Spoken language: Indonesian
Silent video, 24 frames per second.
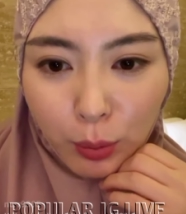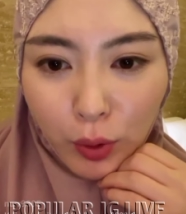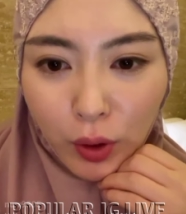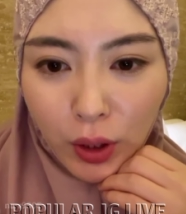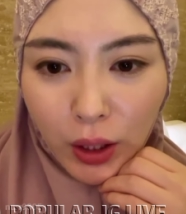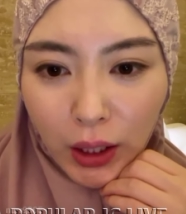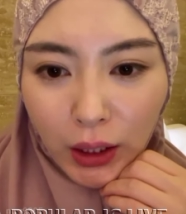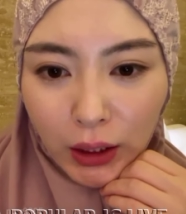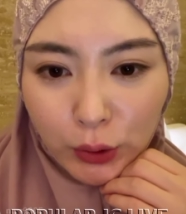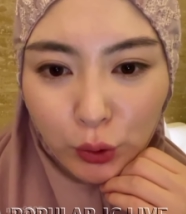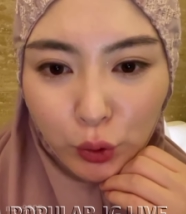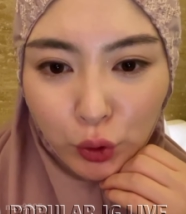
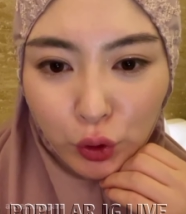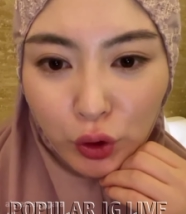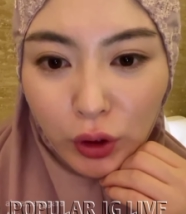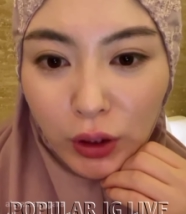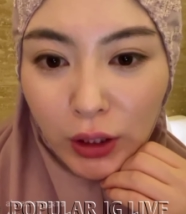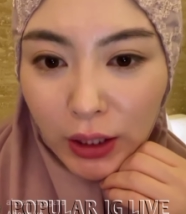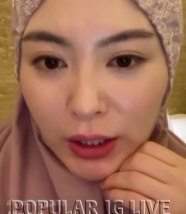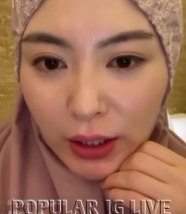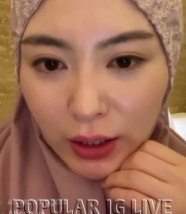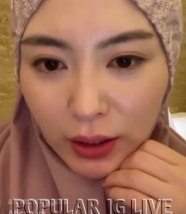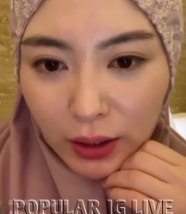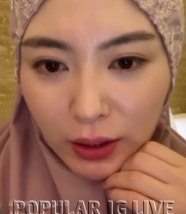di bulan
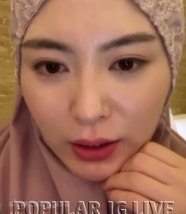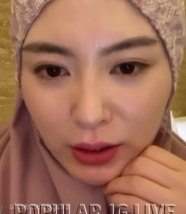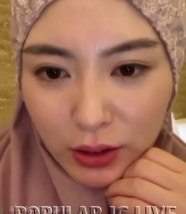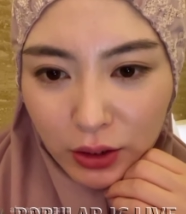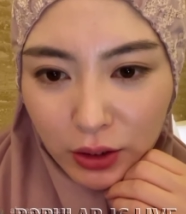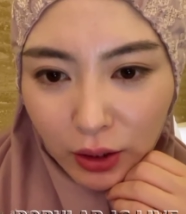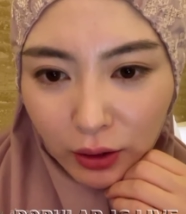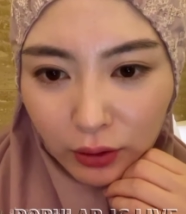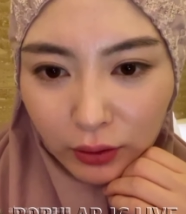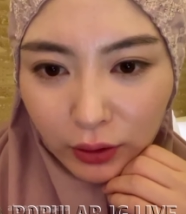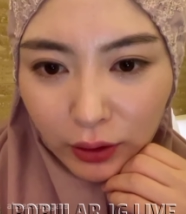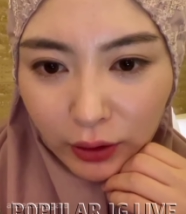
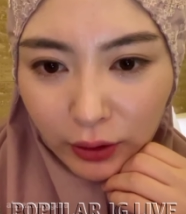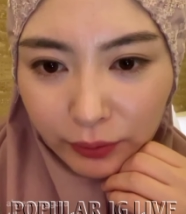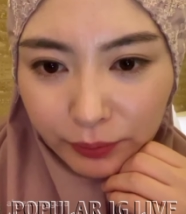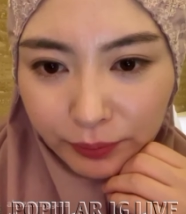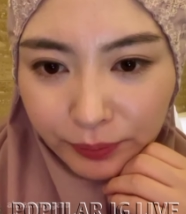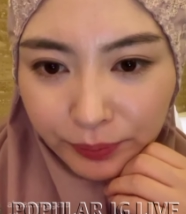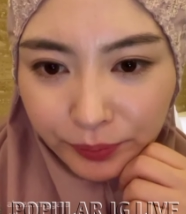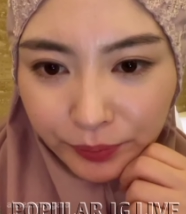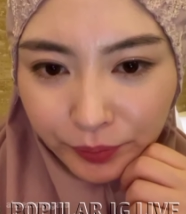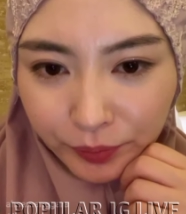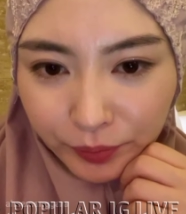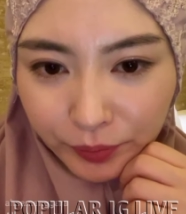Juli insya
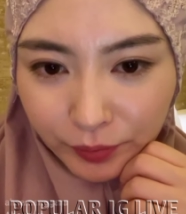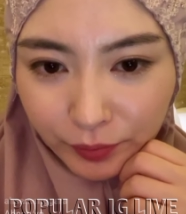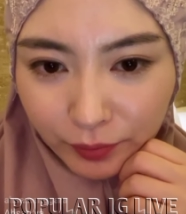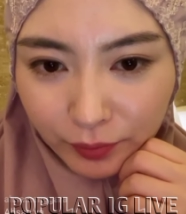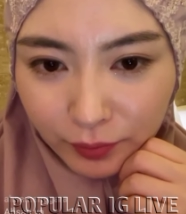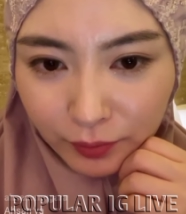Allah